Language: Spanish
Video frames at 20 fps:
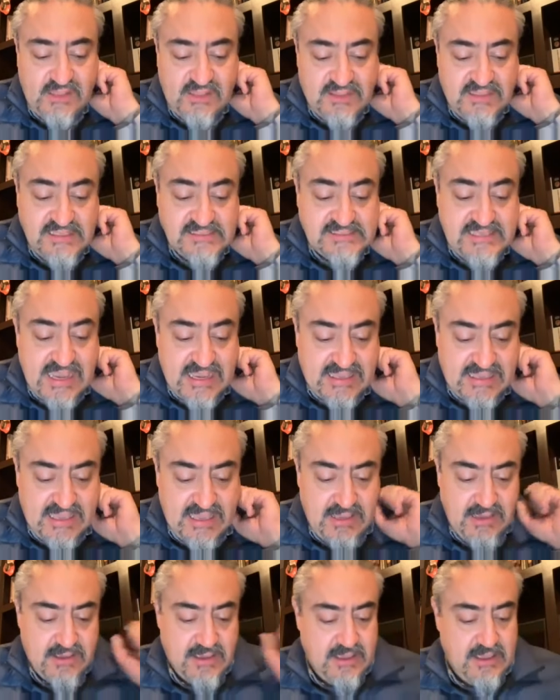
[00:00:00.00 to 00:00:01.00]
Dice
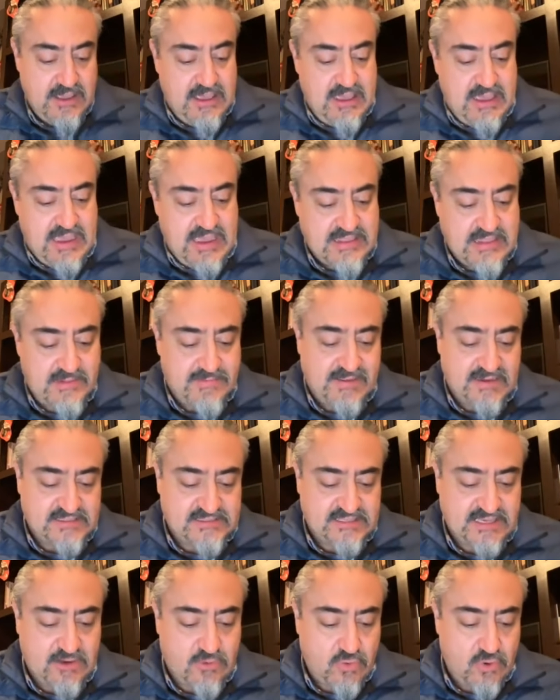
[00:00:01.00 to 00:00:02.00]
aquí en el
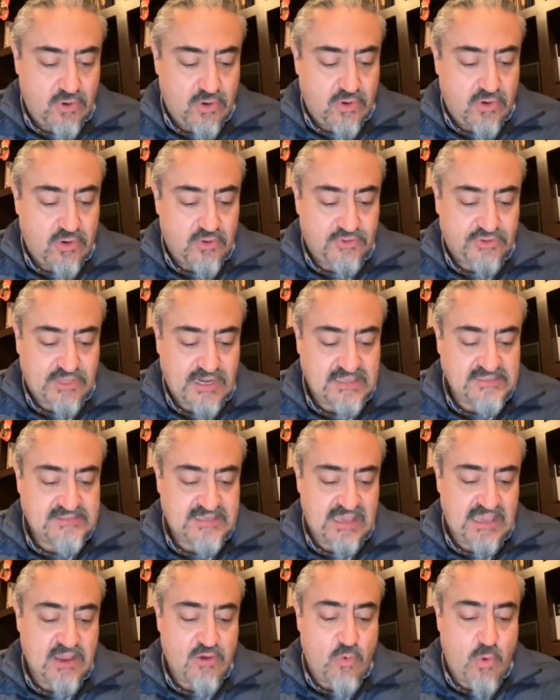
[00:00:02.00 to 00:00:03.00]
versículo
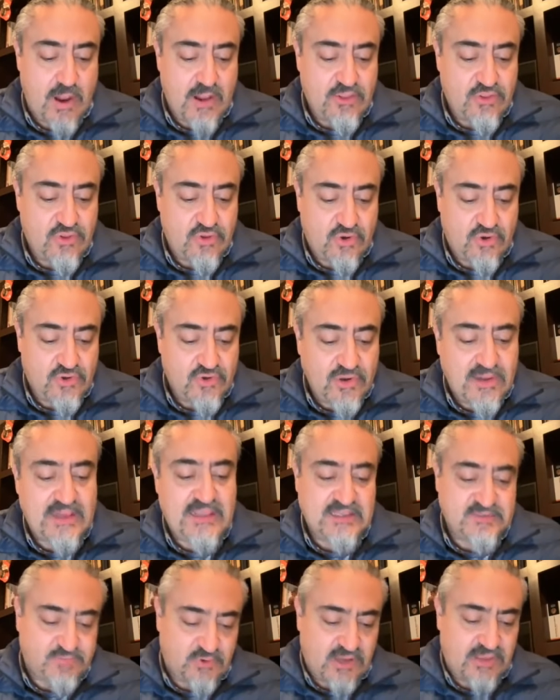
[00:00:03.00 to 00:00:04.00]
13, y cuando oyó
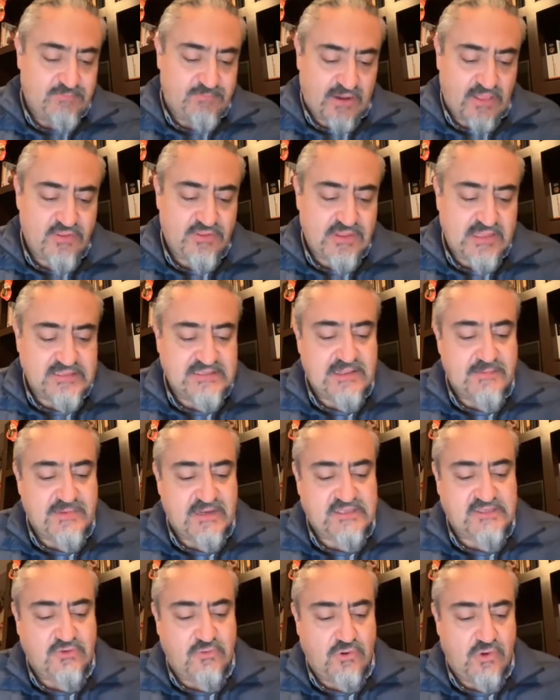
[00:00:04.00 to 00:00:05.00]
Elías, porque, perdón, desde el
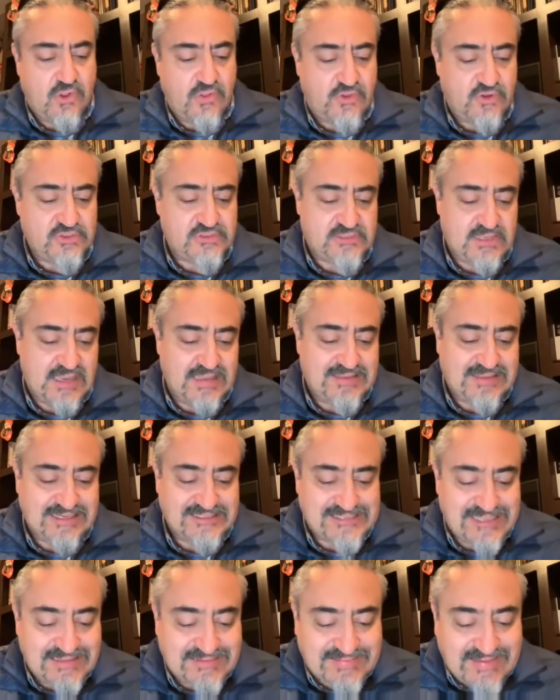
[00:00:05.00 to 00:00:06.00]
versículo 12, y
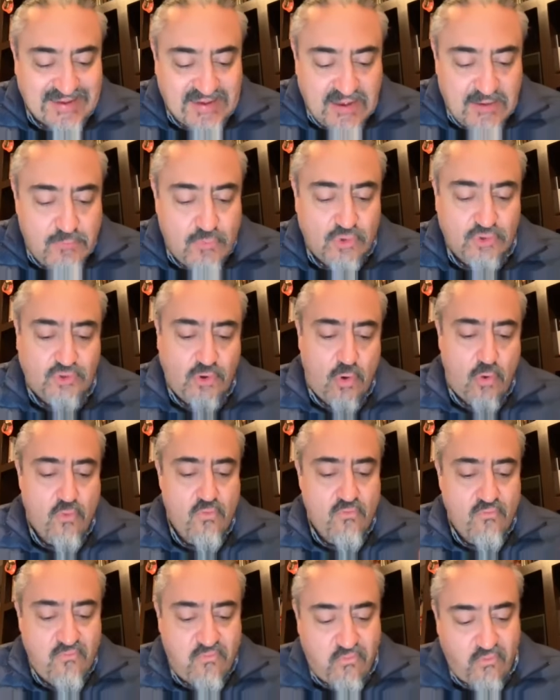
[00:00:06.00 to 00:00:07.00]
tras el terremoto
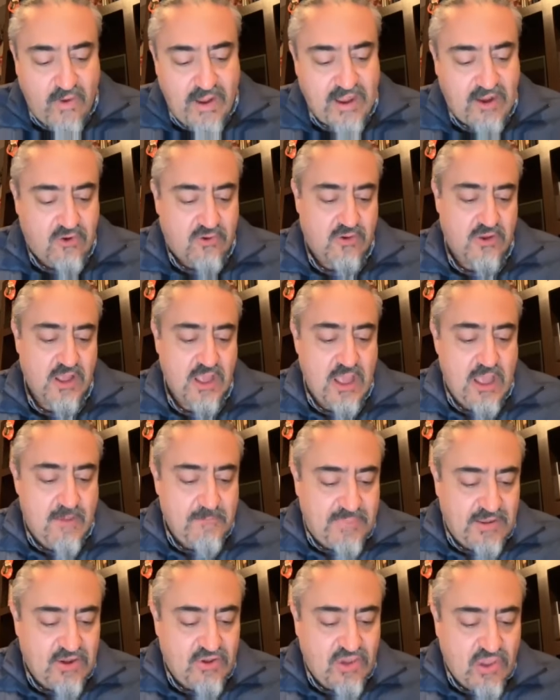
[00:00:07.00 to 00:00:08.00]
un fuego,
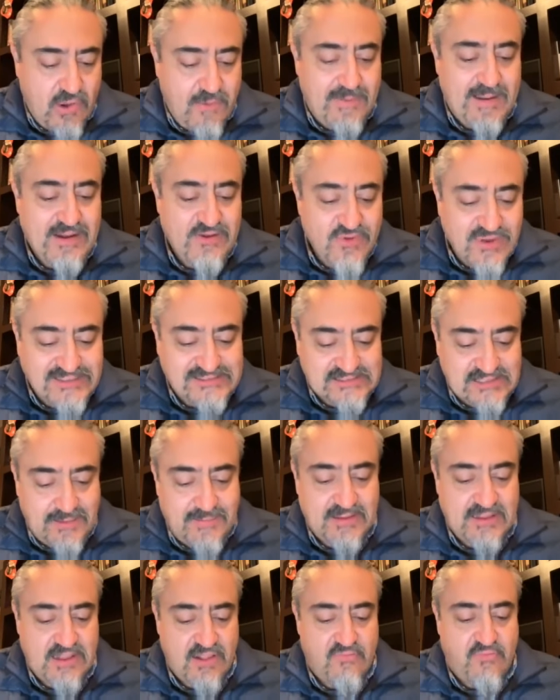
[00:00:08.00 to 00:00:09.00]
pero Jehová no
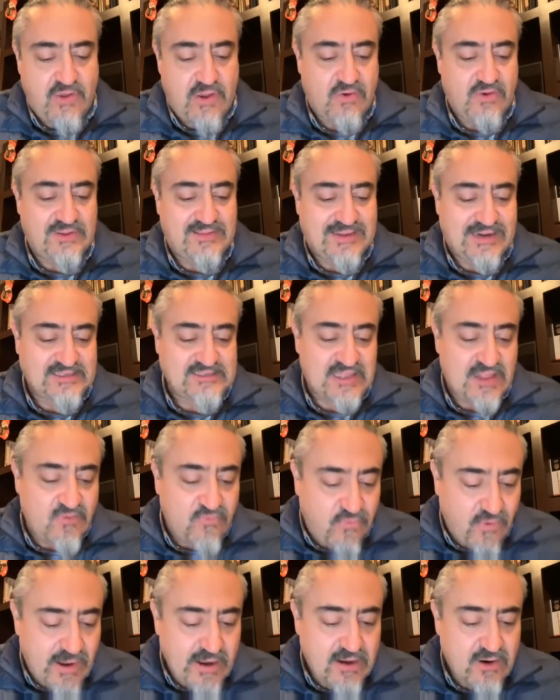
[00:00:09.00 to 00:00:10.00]
estaba en el fuego, y tras el
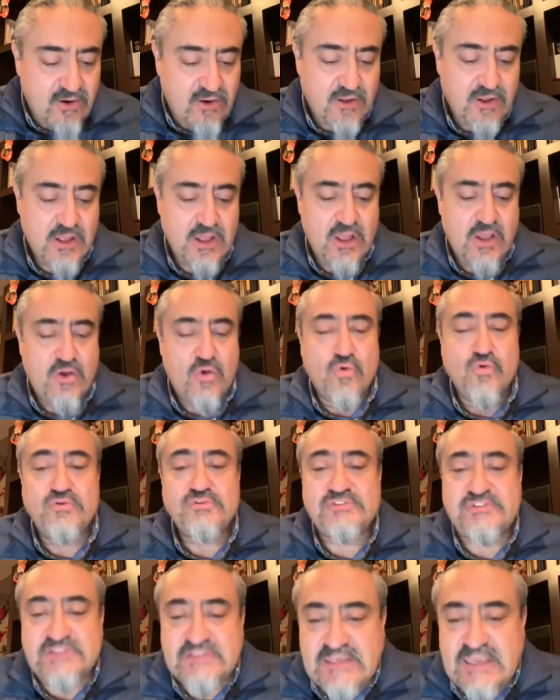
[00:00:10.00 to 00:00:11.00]
fuego
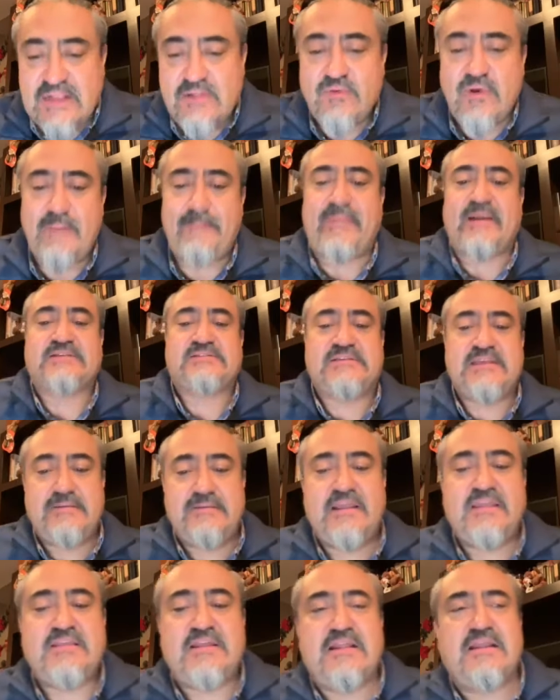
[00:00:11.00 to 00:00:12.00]
un silbo
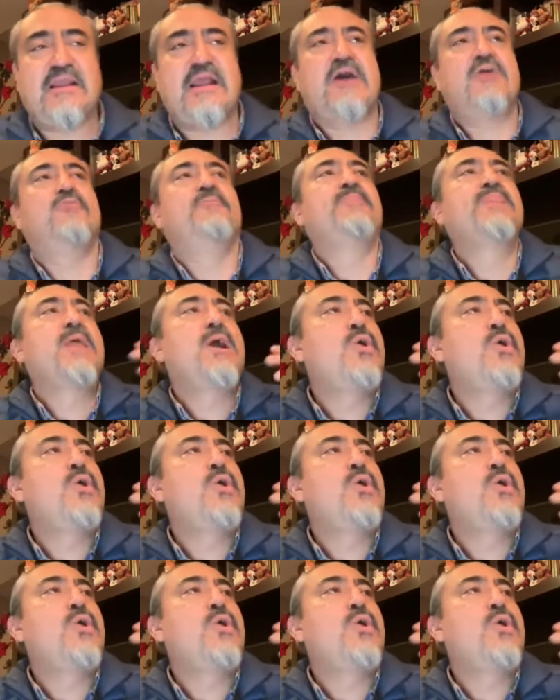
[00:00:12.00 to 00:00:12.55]
apacible y delicado.